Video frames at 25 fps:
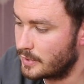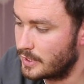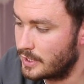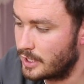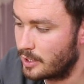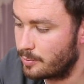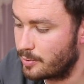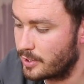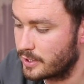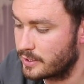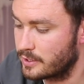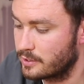
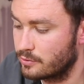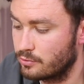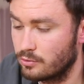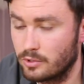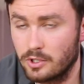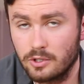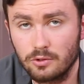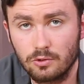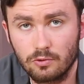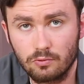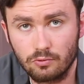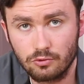Et à partir de
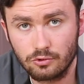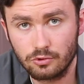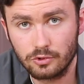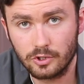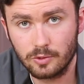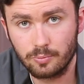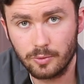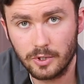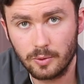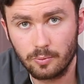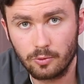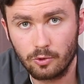là, donc, vous
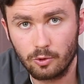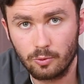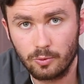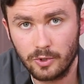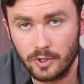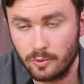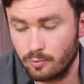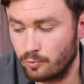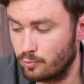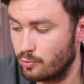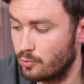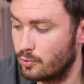n'aurez pas de
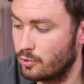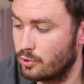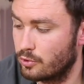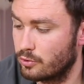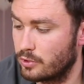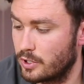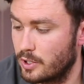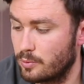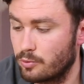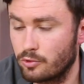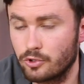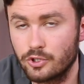problème
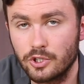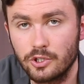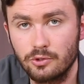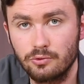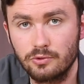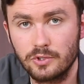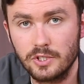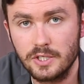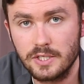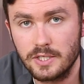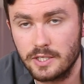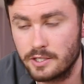lors de la prochaine
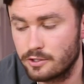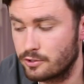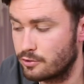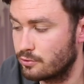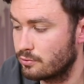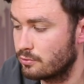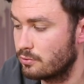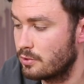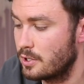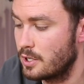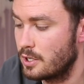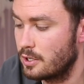
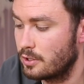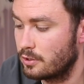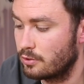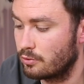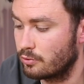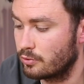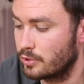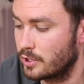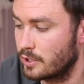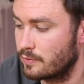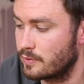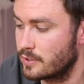utilisation
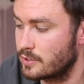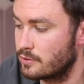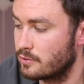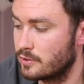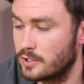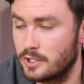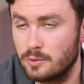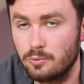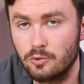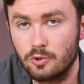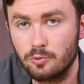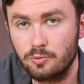donc avec ce
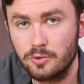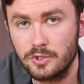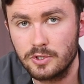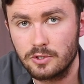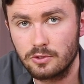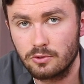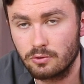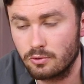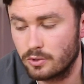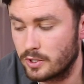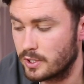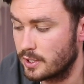type de
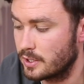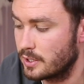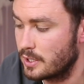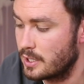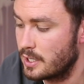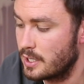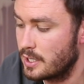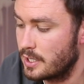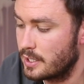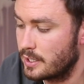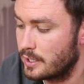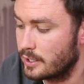pistolet
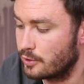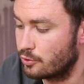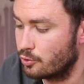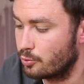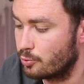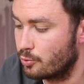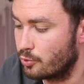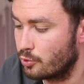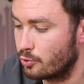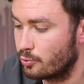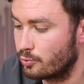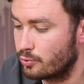et
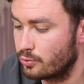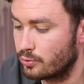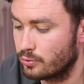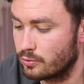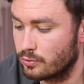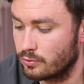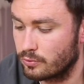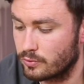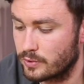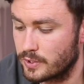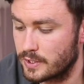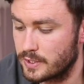de pompe.
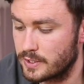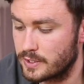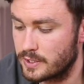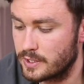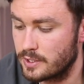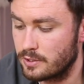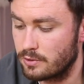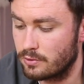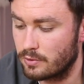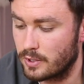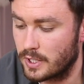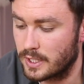Donc
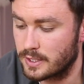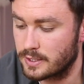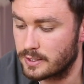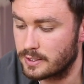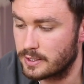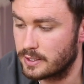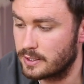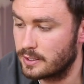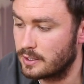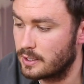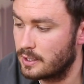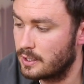ici, le
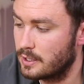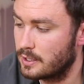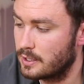AC